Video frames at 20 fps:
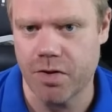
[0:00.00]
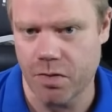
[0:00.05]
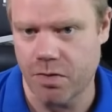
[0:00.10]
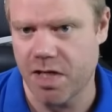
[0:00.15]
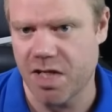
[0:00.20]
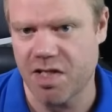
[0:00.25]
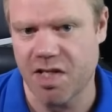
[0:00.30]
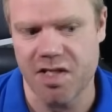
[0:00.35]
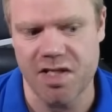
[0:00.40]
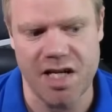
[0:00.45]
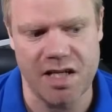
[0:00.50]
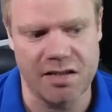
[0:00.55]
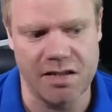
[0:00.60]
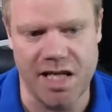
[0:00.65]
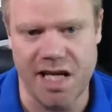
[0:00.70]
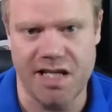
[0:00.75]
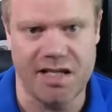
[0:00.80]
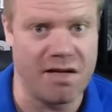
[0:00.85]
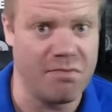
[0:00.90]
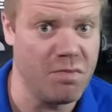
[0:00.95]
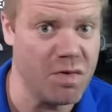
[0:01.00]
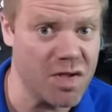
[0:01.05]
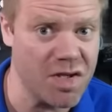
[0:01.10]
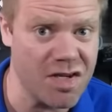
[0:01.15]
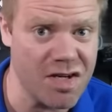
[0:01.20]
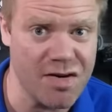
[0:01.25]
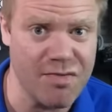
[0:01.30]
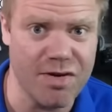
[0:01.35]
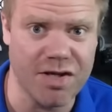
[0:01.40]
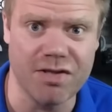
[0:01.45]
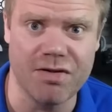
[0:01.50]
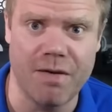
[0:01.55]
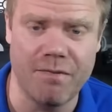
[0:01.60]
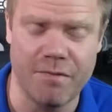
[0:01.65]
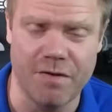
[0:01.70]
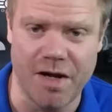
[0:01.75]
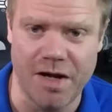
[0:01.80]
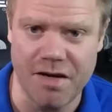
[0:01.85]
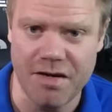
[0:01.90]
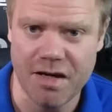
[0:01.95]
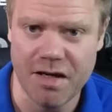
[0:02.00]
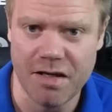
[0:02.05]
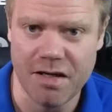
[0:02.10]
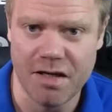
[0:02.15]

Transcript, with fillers: sodass er sagt, naja, da muss ich lieber Trump wählen.